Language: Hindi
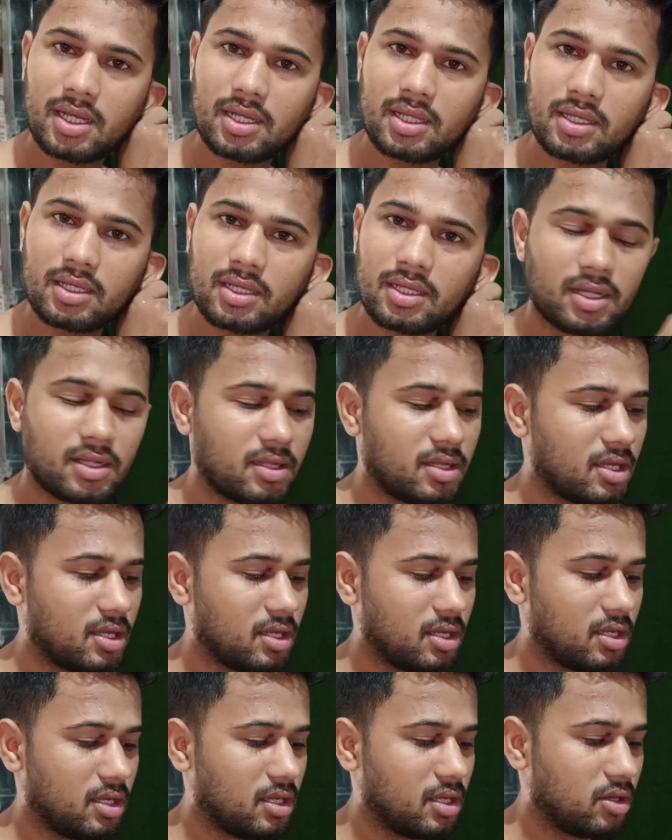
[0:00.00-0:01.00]
रहेगा
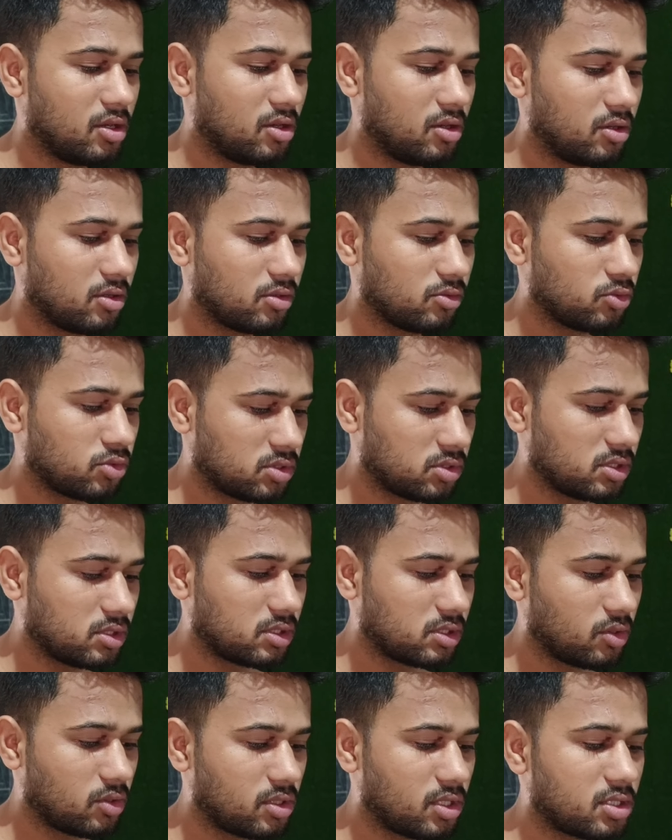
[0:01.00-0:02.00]
और उस चीज़
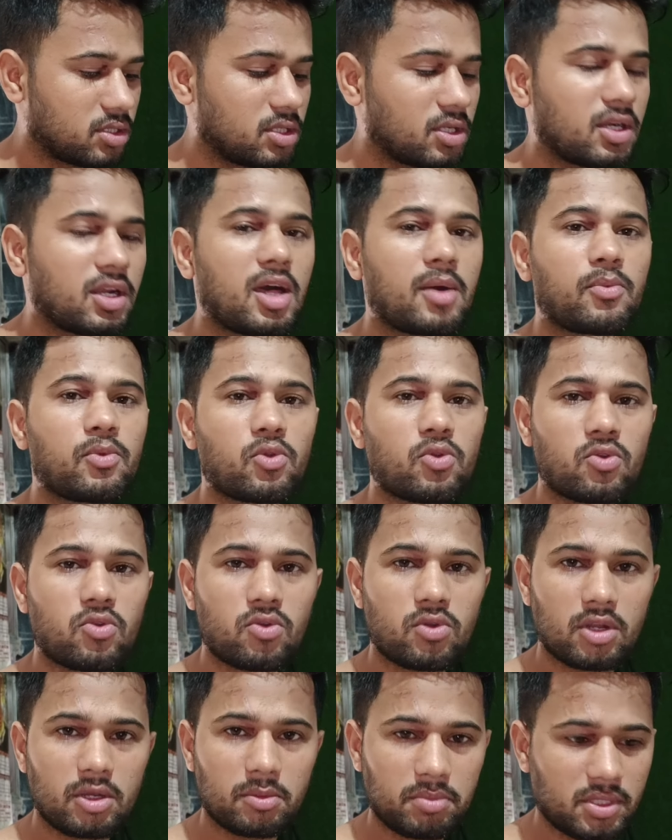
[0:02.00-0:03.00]
की वजह से अगर आप लोगों को
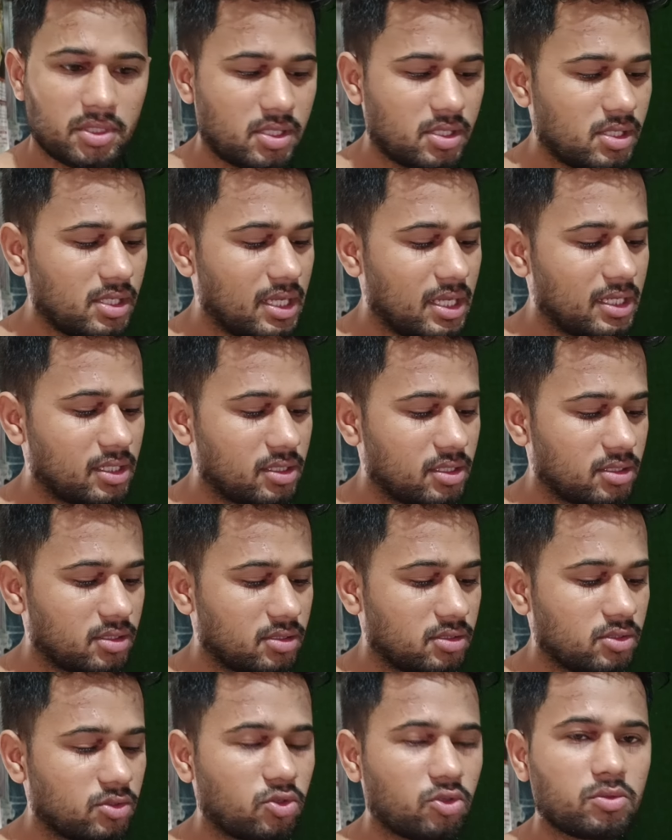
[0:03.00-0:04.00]
घर पे नहीं आने दे
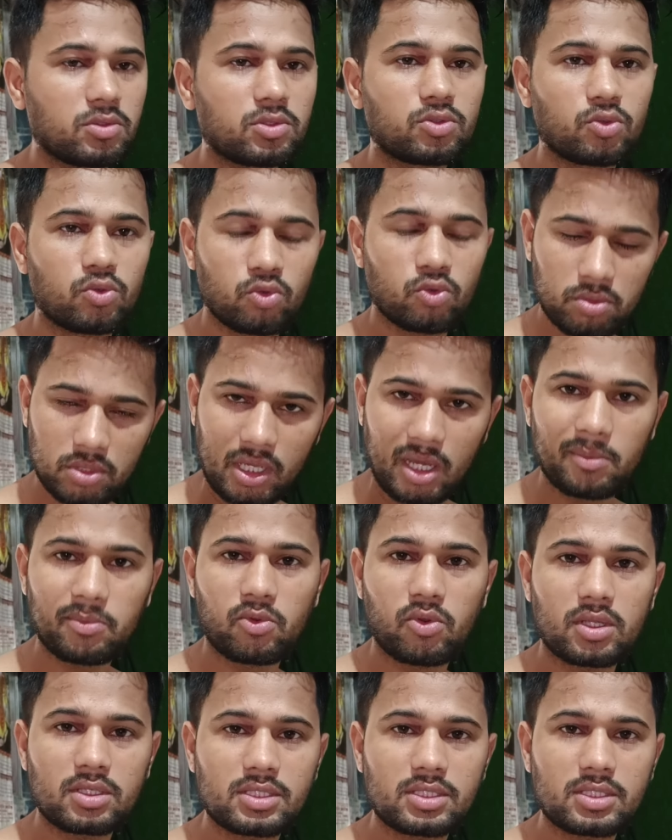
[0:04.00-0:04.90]
किसी को भी तो वो भी आप